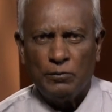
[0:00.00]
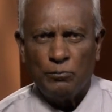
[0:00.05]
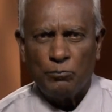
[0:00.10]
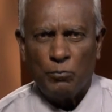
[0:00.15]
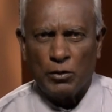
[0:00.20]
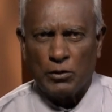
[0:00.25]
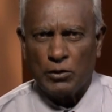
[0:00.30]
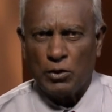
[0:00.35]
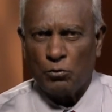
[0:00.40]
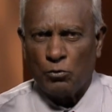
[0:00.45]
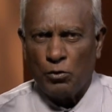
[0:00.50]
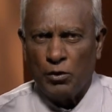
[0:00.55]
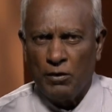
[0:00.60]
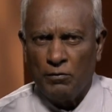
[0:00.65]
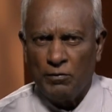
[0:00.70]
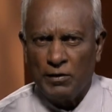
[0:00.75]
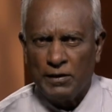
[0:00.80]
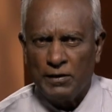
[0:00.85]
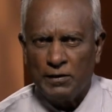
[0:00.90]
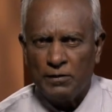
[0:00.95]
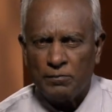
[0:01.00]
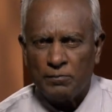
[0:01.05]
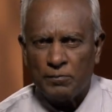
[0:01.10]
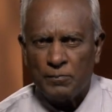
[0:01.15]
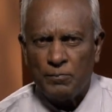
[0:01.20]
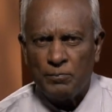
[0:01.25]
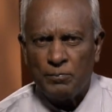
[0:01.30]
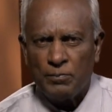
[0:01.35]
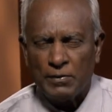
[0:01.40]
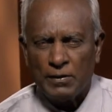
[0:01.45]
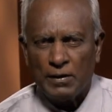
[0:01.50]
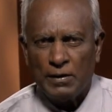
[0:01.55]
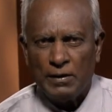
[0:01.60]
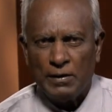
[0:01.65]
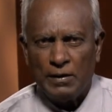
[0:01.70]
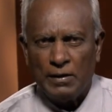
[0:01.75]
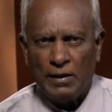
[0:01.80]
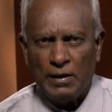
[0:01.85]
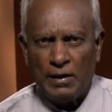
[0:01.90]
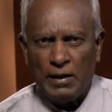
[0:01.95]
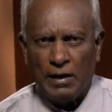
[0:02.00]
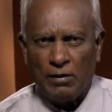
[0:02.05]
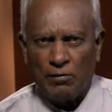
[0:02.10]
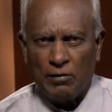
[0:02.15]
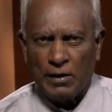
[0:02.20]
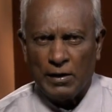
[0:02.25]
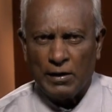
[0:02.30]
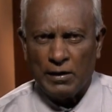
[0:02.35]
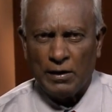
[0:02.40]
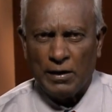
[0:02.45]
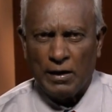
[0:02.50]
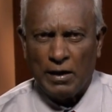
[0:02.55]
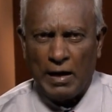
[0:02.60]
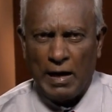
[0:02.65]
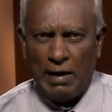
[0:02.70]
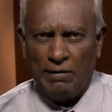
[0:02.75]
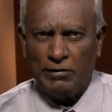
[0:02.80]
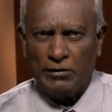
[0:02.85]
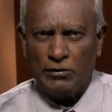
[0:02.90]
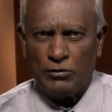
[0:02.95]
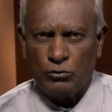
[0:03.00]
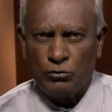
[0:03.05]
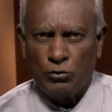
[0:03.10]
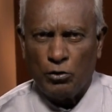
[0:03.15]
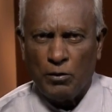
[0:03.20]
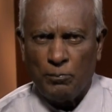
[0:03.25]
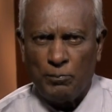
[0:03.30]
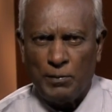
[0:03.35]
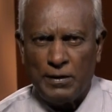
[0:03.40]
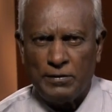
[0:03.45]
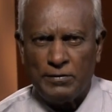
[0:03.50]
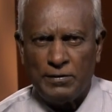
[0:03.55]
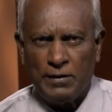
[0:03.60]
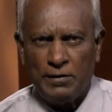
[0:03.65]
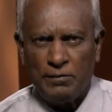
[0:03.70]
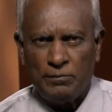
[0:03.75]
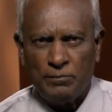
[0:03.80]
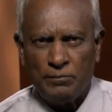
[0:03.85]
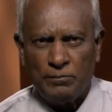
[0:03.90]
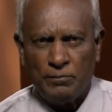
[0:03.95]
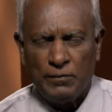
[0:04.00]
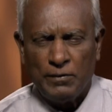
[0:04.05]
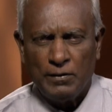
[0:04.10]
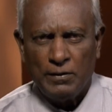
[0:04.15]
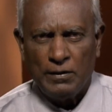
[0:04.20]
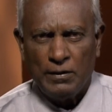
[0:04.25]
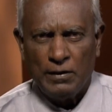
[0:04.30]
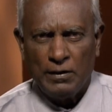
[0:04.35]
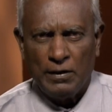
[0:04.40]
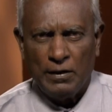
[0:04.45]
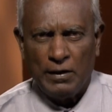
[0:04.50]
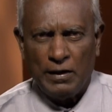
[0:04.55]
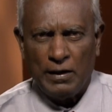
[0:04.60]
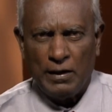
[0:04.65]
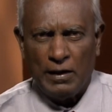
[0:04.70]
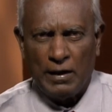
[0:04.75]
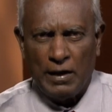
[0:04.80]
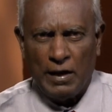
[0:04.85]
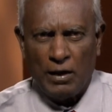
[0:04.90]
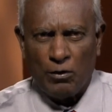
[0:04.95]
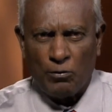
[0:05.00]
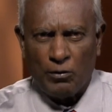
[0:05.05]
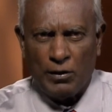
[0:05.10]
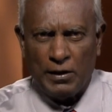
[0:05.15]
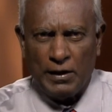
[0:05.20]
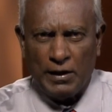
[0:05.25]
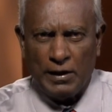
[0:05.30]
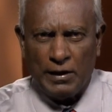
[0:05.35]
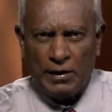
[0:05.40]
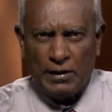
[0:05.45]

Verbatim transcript: பொத்து கொண்டு வந்து அவர்களை ஆவேசத்தோடு பேசி அவருடைய